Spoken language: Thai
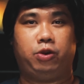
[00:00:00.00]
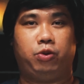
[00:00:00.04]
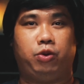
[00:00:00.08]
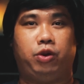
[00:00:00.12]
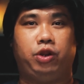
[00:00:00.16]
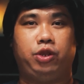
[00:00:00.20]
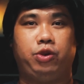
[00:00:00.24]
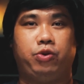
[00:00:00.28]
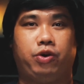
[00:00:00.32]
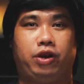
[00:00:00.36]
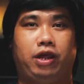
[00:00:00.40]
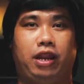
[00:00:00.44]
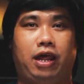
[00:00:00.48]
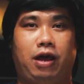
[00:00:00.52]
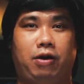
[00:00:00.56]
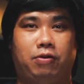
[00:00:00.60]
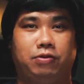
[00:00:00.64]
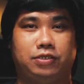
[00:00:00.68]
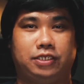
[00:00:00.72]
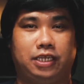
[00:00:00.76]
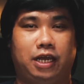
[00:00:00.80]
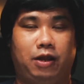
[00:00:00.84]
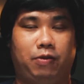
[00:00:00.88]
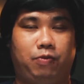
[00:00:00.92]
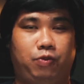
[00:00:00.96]
นี้คุณก็อยู่กับเรา
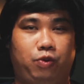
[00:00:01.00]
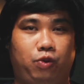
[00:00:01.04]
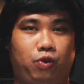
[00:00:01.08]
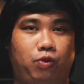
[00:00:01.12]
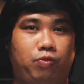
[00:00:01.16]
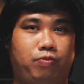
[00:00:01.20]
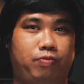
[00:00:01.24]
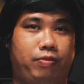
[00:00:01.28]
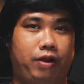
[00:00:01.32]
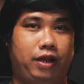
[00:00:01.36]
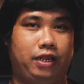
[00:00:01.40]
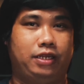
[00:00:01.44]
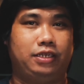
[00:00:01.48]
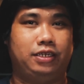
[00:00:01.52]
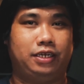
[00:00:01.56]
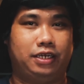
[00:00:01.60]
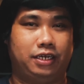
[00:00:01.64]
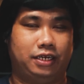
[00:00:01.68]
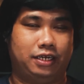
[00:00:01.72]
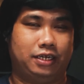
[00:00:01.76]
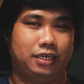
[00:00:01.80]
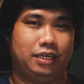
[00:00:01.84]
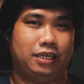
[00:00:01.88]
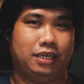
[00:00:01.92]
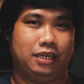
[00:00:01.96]
Soundproof
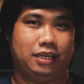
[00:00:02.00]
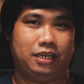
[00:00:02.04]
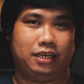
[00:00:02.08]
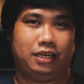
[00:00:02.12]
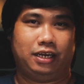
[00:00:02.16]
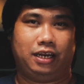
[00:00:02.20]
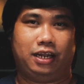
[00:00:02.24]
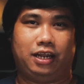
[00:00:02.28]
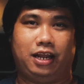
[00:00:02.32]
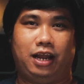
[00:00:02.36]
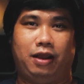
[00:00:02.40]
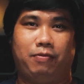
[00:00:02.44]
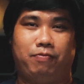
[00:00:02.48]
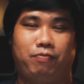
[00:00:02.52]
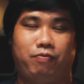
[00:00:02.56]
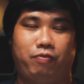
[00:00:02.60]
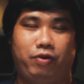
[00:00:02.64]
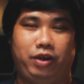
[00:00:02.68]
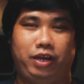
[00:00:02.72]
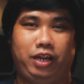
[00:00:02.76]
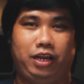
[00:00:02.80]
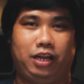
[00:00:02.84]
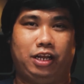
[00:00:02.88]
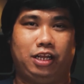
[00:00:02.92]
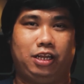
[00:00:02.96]
Bros นะครับ
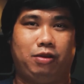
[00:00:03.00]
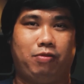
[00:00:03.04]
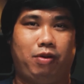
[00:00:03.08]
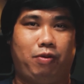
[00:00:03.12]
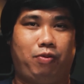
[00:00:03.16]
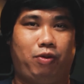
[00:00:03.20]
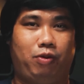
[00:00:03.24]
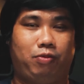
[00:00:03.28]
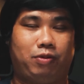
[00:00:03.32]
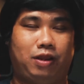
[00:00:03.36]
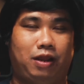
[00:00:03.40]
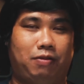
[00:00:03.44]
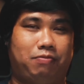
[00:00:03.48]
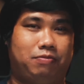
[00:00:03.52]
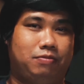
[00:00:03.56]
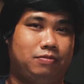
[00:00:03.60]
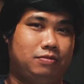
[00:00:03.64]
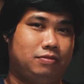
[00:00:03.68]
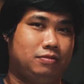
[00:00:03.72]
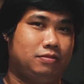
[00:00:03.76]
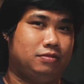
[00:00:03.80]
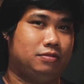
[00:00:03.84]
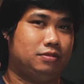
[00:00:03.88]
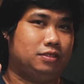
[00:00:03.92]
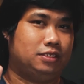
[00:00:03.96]
วันนี้เราก็จะมาพบกับ
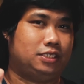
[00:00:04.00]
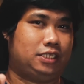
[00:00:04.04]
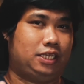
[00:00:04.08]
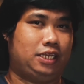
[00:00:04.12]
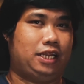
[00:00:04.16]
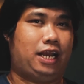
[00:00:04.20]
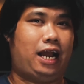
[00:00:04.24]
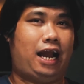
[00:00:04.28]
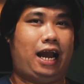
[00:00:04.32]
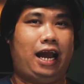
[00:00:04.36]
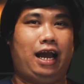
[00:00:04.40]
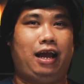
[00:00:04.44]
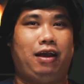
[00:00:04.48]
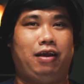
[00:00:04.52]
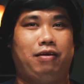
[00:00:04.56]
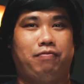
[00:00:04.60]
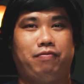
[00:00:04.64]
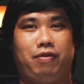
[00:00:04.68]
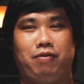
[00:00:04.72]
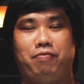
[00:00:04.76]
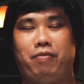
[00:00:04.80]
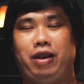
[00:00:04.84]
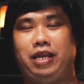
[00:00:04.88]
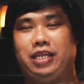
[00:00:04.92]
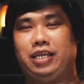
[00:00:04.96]
สินค้า
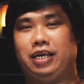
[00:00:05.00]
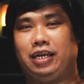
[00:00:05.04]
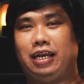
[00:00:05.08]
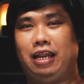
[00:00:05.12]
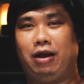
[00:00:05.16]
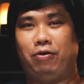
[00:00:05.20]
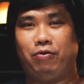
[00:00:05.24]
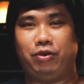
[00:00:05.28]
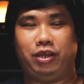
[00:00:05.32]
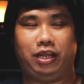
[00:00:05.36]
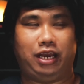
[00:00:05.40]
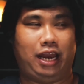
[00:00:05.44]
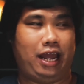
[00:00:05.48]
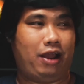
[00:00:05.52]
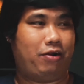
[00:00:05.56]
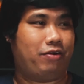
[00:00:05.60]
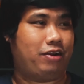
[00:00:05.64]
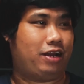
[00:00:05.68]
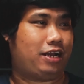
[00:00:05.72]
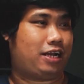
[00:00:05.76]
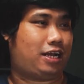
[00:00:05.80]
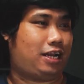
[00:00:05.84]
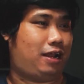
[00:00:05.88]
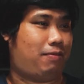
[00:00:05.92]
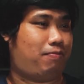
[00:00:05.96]
ใหม่ๆจากเราอีกแล้ว
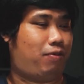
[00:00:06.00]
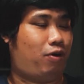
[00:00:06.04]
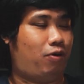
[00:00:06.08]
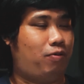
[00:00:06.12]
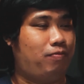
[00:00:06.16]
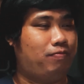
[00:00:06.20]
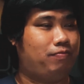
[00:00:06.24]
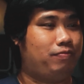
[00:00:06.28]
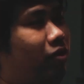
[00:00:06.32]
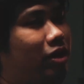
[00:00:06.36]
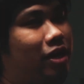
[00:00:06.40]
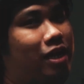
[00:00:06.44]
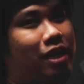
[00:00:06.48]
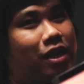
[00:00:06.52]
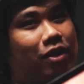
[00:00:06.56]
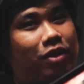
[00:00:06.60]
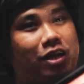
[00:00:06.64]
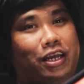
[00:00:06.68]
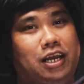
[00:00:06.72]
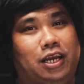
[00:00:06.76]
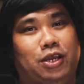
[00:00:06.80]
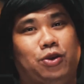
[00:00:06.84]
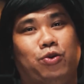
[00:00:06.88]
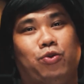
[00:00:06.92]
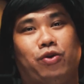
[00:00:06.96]
นะครับผมวันนี้เรา
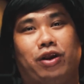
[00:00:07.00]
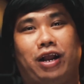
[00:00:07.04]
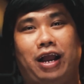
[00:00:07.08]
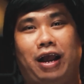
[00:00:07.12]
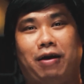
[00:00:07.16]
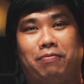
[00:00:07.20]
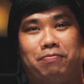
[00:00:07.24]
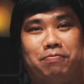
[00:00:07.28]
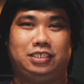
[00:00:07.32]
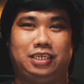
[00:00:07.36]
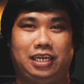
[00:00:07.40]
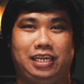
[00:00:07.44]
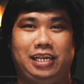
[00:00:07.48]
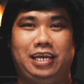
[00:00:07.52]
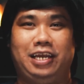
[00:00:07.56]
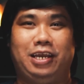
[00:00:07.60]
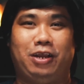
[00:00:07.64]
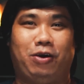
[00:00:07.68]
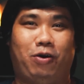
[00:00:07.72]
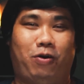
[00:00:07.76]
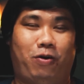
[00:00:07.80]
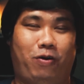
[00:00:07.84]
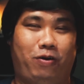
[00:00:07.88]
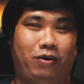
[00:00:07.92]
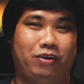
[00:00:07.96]
ก็ยังอยู่กับซีรี
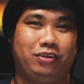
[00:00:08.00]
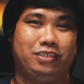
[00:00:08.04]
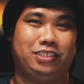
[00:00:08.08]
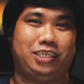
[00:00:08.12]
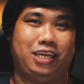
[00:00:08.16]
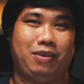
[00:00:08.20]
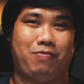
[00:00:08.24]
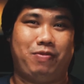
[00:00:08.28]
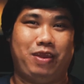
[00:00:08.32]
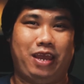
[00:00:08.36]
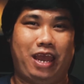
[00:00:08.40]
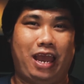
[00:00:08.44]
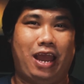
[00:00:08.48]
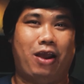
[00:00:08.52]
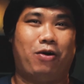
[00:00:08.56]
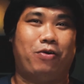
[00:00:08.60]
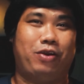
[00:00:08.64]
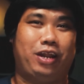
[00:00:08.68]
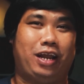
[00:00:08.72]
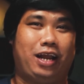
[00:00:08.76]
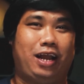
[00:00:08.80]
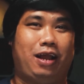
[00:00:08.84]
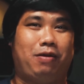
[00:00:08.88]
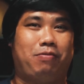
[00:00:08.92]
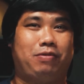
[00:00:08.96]
ส์ของ JBL
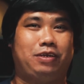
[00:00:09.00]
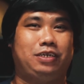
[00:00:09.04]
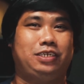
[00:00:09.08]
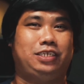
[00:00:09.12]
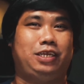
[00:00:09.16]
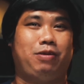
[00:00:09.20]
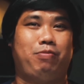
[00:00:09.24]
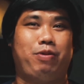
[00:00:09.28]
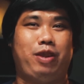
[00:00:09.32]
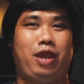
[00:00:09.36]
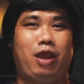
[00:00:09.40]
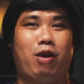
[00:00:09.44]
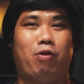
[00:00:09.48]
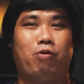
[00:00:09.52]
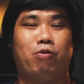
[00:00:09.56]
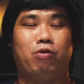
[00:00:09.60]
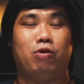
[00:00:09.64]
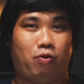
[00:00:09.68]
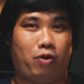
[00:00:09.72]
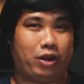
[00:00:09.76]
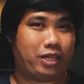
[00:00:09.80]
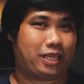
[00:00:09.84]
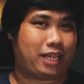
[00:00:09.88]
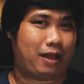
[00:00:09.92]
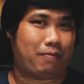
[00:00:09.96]
นะครับคือ JBL
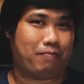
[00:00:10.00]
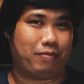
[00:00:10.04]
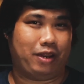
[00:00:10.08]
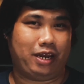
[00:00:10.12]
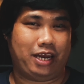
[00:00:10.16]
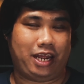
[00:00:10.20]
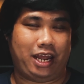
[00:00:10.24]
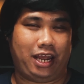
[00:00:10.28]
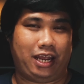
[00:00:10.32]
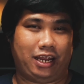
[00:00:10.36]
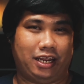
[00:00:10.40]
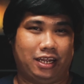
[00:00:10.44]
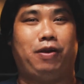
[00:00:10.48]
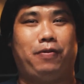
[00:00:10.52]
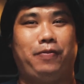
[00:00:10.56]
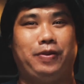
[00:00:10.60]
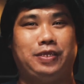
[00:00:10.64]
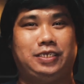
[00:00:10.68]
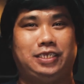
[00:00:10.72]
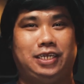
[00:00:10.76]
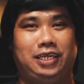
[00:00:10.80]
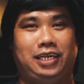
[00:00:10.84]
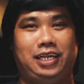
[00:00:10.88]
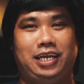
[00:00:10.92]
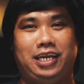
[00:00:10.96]
Quantum นั่นเองก็เป็น
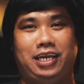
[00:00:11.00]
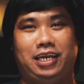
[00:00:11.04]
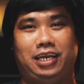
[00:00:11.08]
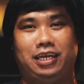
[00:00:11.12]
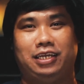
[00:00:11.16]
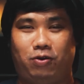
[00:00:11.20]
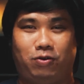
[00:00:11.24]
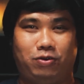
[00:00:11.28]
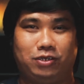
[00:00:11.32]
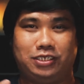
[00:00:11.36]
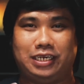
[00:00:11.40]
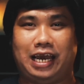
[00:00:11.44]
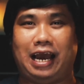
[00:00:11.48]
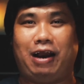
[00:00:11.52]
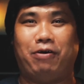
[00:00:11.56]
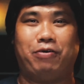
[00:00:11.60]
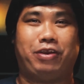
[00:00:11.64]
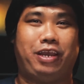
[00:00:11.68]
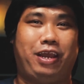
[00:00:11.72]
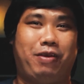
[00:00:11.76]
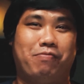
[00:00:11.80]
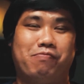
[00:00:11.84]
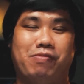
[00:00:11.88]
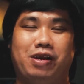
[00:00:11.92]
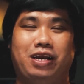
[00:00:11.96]
ซีรีส์ของชาว
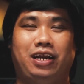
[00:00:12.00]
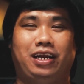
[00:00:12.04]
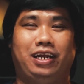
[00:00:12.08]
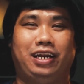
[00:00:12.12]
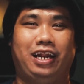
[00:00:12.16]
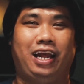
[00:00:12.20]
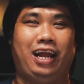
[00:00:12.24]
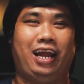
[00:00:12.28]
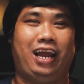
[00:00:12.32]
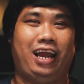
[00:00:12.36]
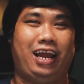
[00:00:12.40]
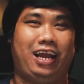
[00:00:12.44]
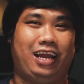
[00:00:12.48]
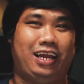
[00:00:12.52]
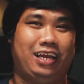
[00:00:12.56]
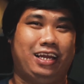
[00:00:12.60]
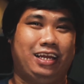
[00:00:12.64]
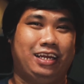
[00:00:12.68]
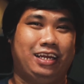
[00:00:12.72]
เกมเมอร์นะฮะ